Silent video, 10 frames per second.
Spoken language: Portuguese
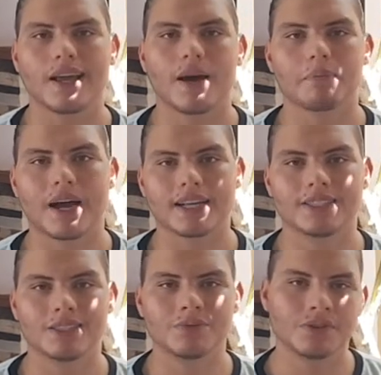
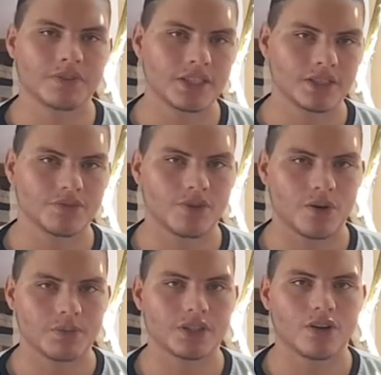incapazes de viver de
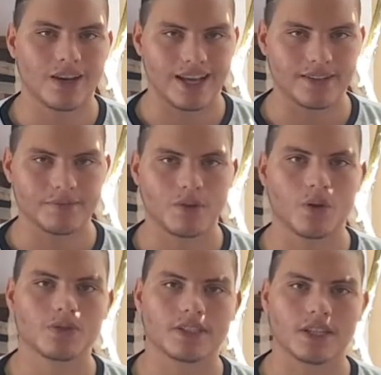forma isolada,
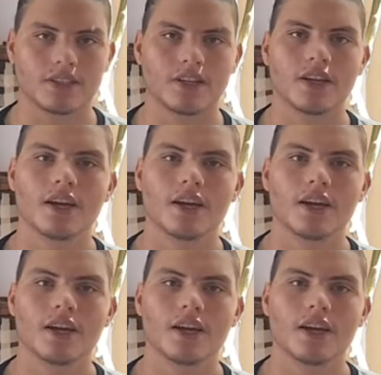ou seja,